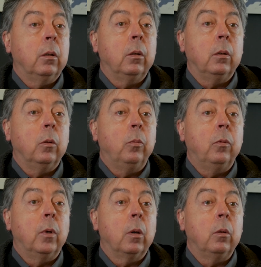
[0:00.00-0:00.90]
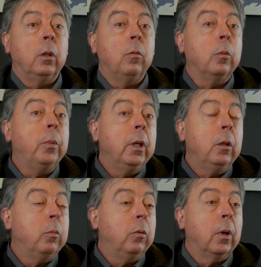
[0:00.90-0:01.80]
euh, de pouvoir le
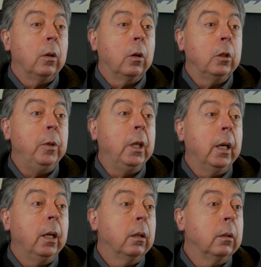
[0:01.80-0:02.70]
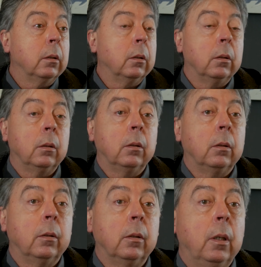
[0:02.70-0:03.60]
développer, de pouvoir leur expliquer,
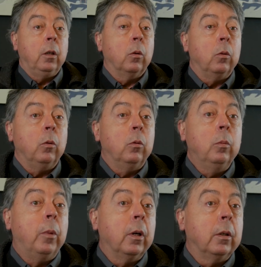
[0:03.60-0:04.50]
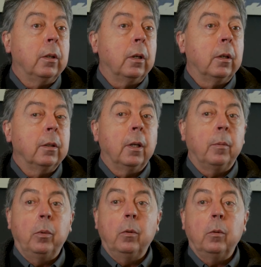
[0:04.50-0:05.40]
euh, et que du coup, ben, que
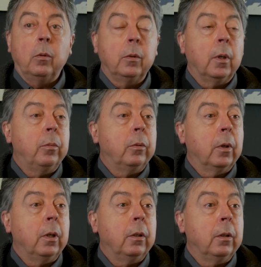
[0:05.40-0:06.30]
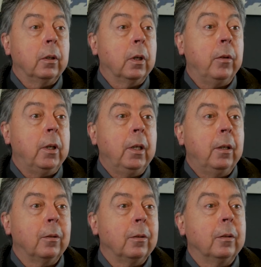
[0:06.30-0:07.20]
ça, peut,
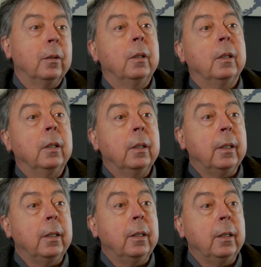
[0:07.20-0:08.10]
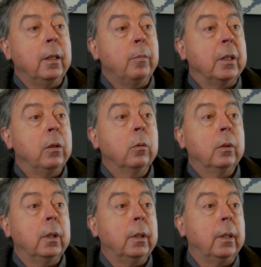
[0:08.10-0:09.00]
révéler des,
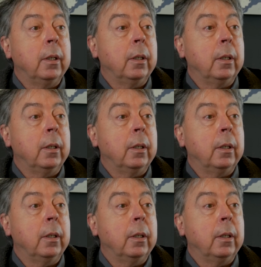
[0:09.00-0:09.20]
passions et